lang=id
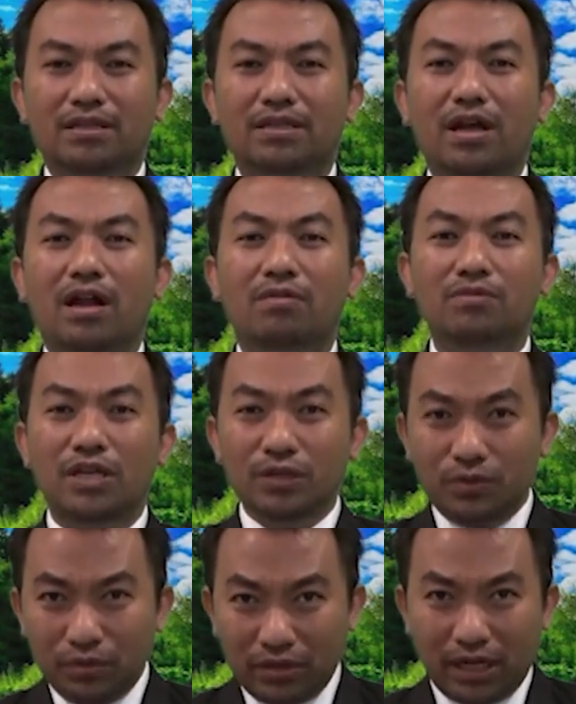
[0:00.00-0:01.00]
Di dalam
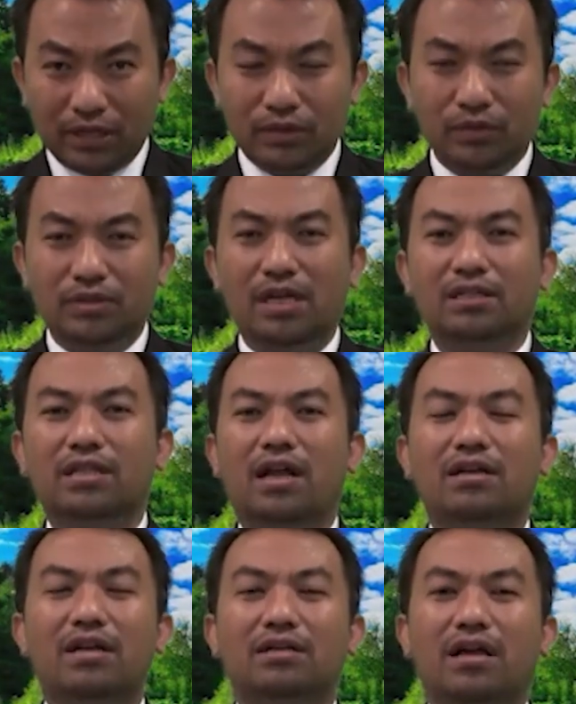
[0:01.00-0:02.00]
Yesus Kristus yang
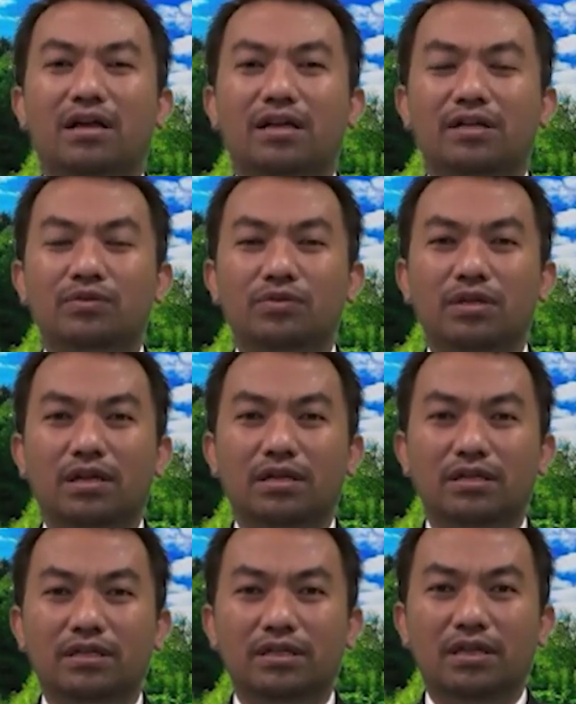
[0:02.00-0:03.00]
telah datang ke dunia
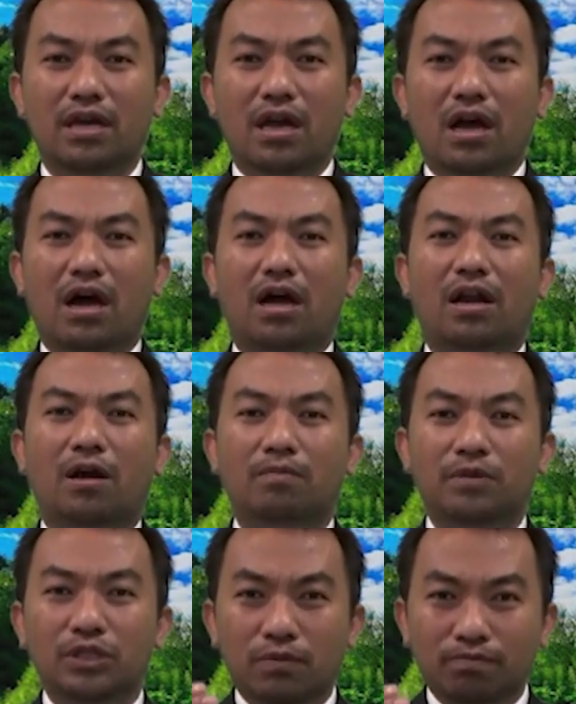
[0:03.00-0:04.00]
ini, Allah
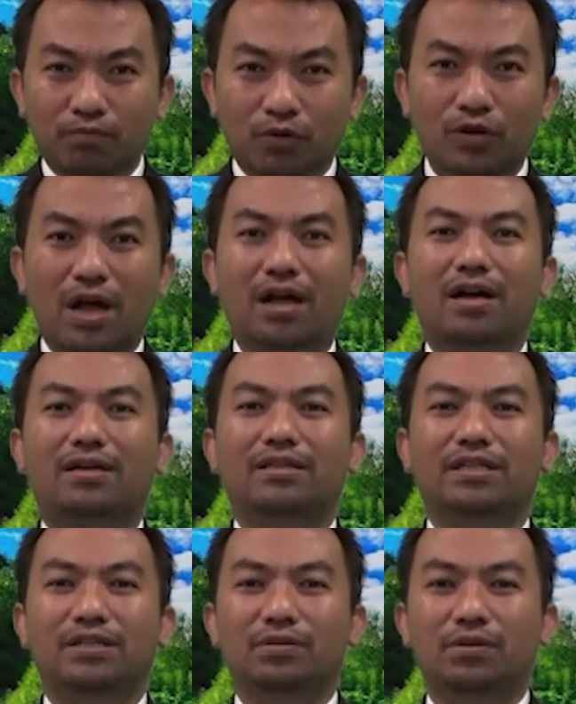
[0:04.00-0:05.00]

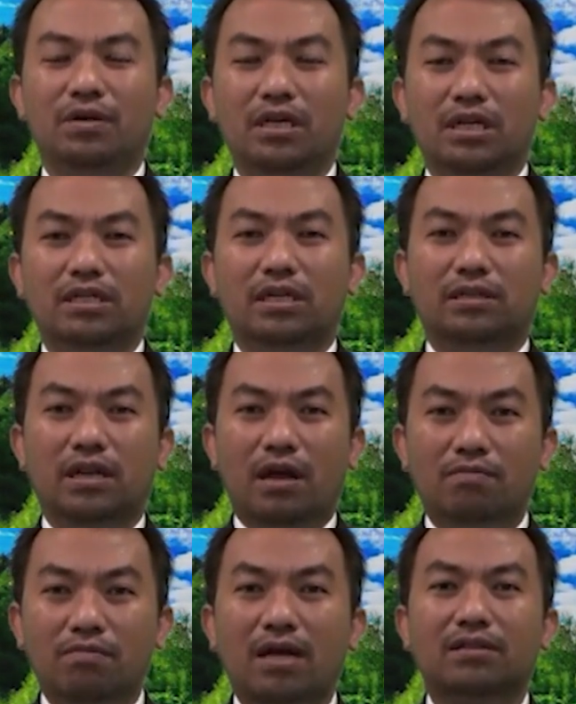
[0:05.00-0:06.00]
menyempurnakan itu. Ia
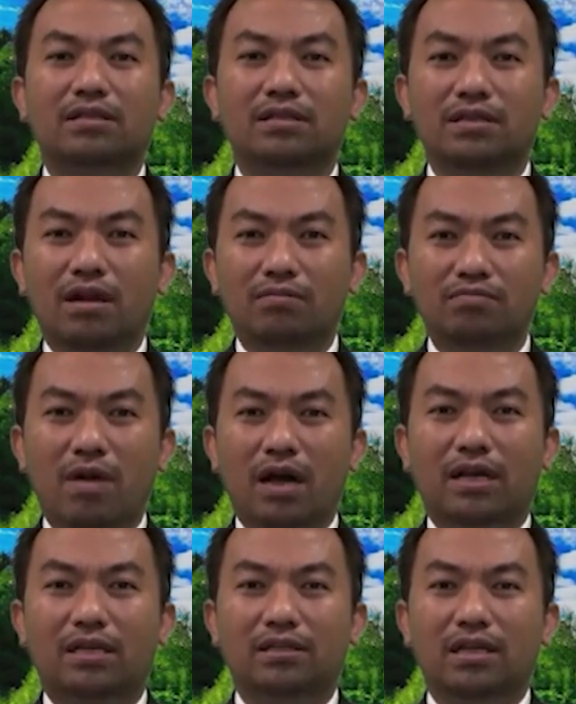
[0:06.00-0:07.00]
telah mati dan
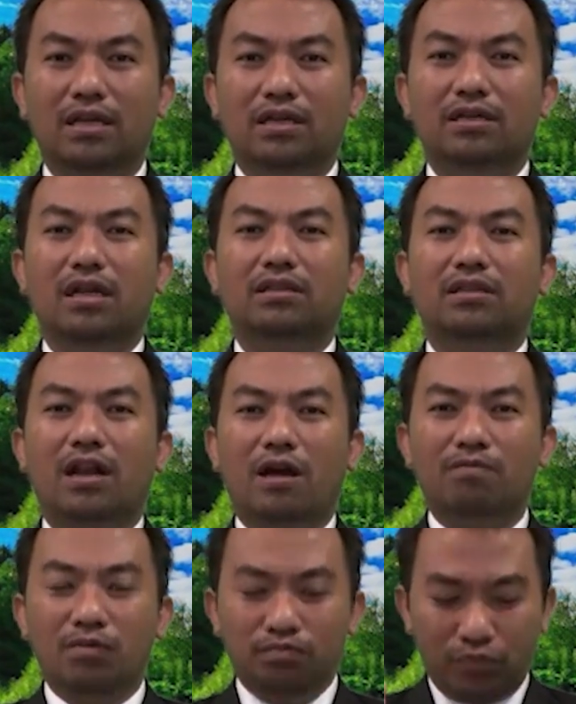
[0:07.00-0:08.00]
bangkit dan
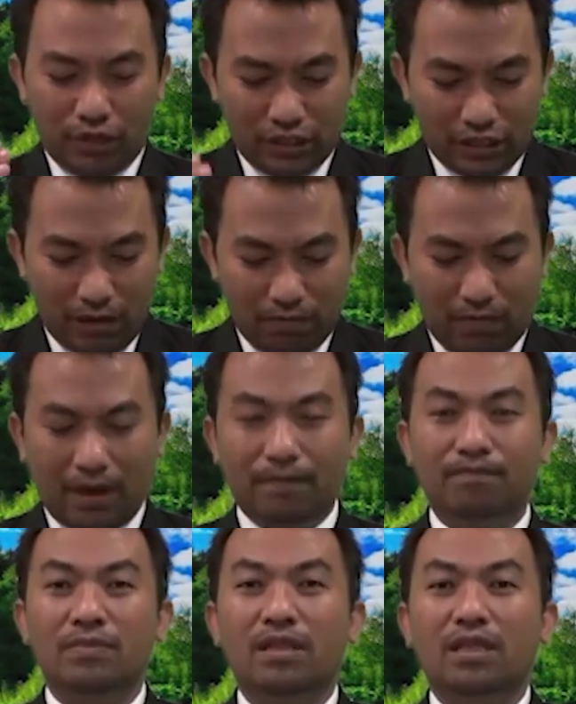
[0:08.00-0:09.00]
telah mempersiapkan
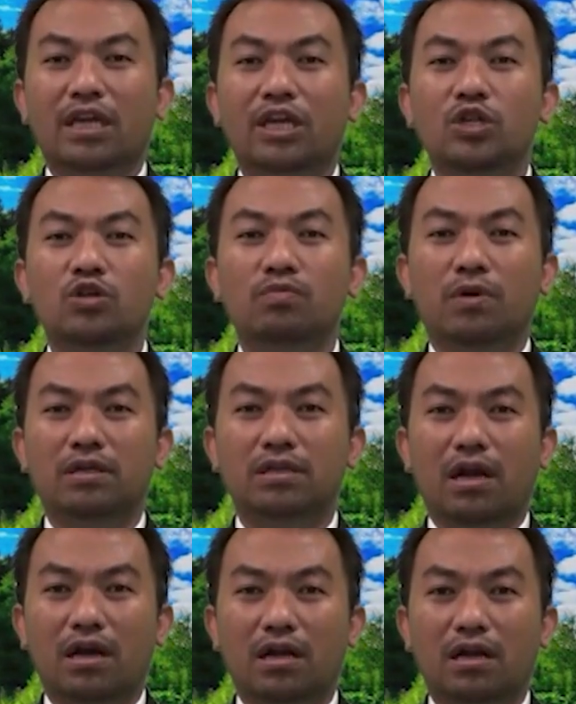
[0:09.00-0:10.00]
kehidupan
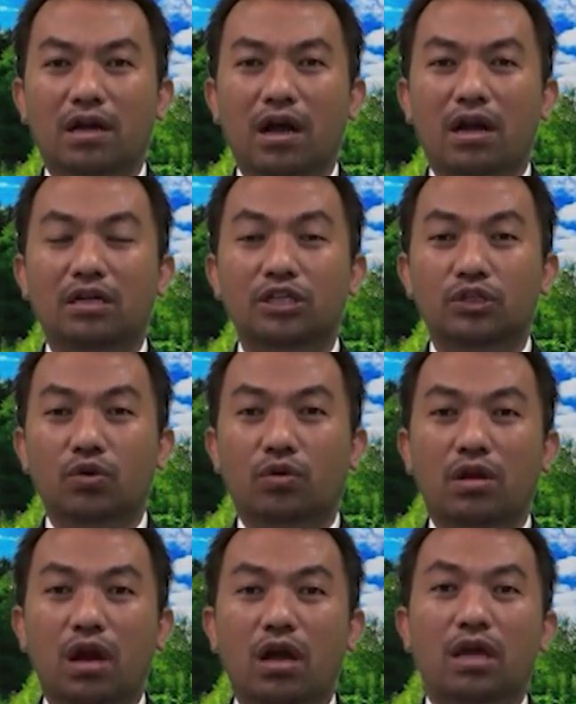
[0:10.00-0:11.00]
yang kekal di
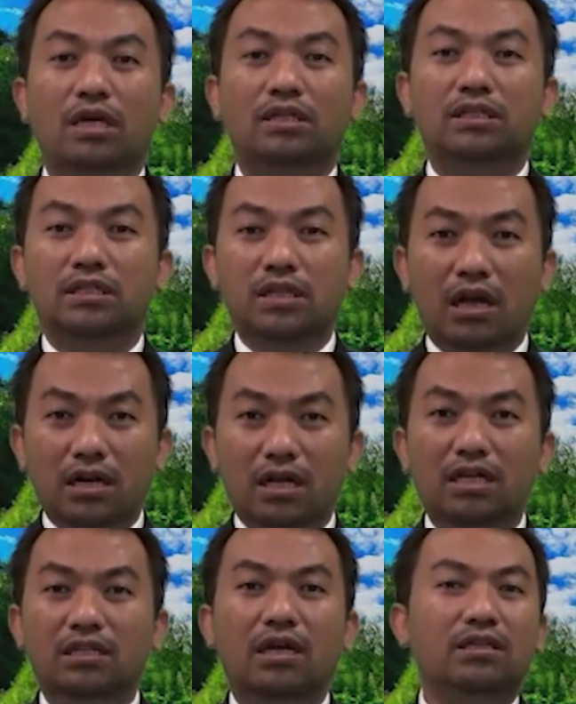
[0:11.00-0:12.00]
surga. Di
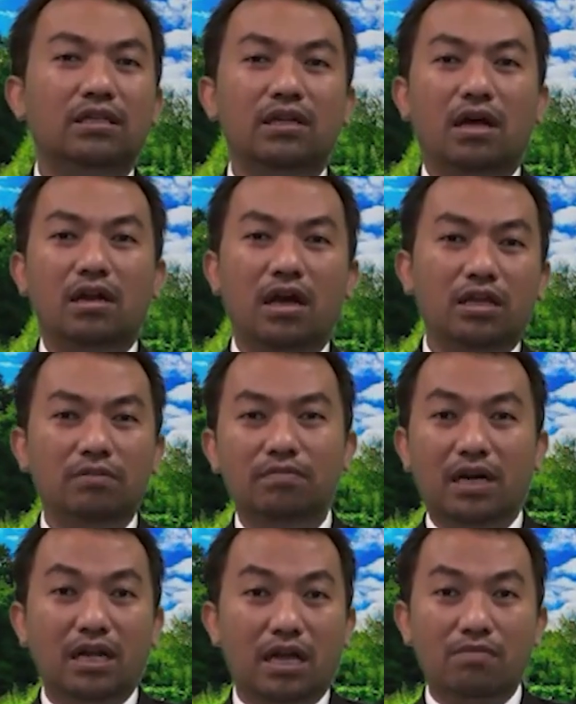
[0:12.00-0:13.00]
sana kita tidak lagi
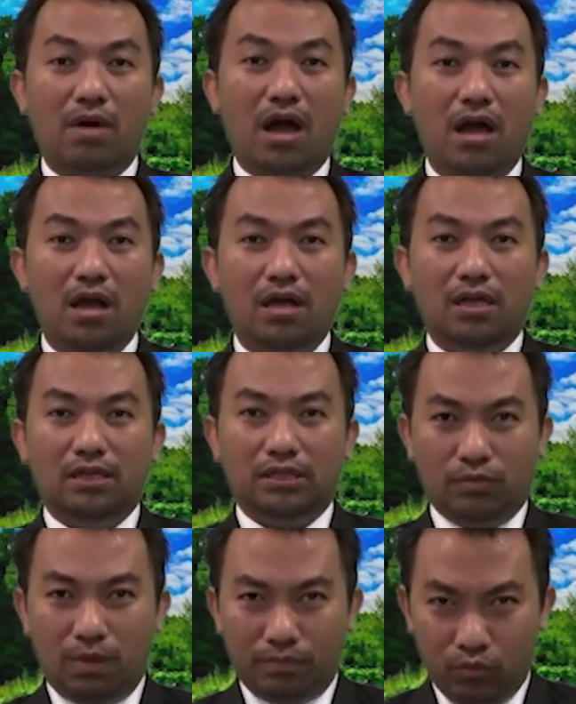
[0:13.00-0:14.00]
berkemah
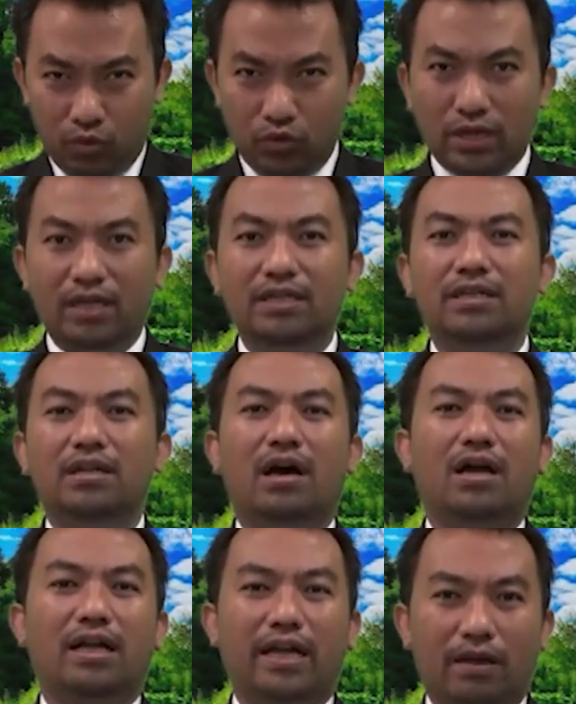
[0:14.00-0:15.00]
sebab dunia
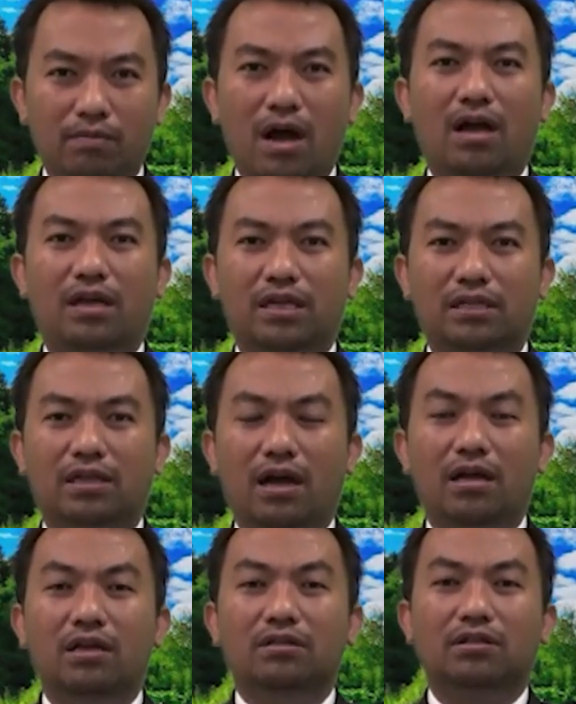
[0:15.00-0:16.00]
inilah kemah kita,
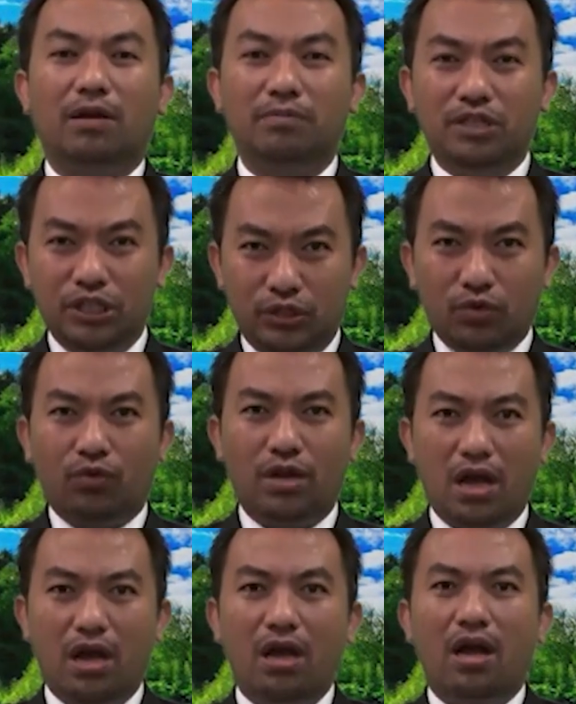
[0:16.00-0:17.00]
tapi di
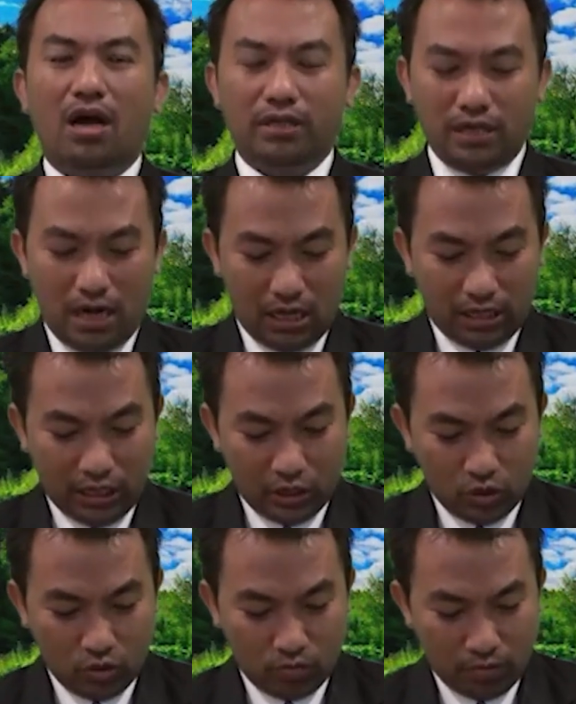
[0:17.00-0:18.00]
surga adalah
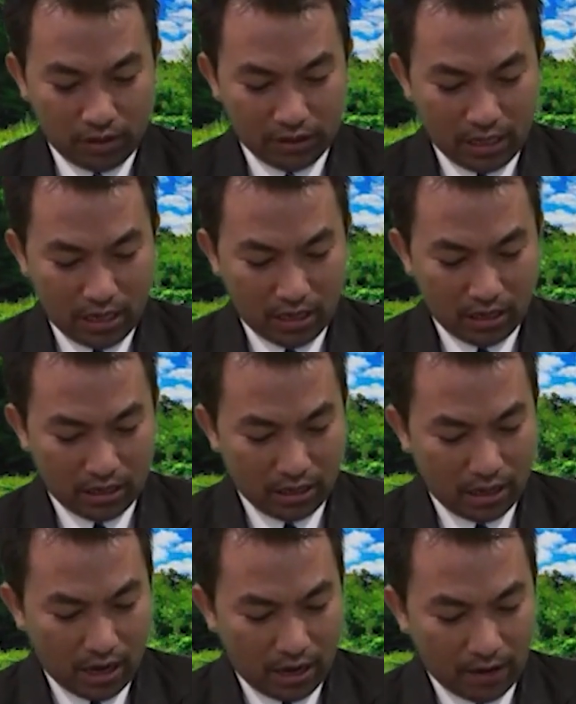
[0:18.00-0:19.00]
kehidupan yang
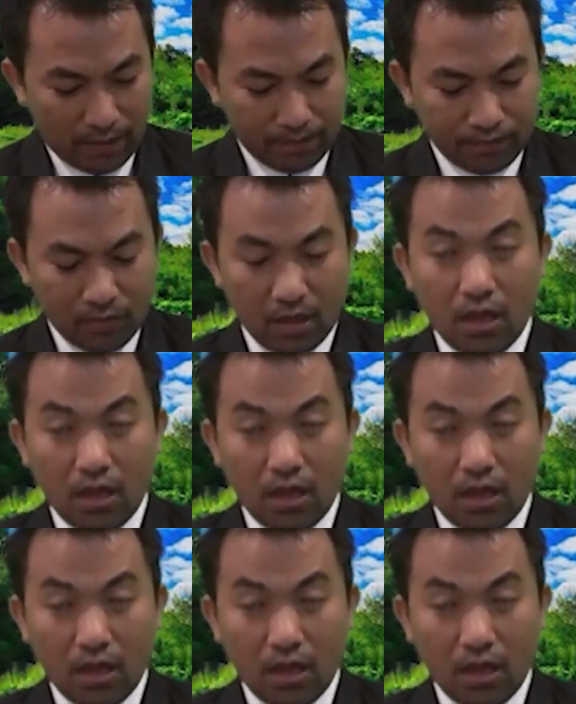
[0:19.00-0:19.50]
kekal.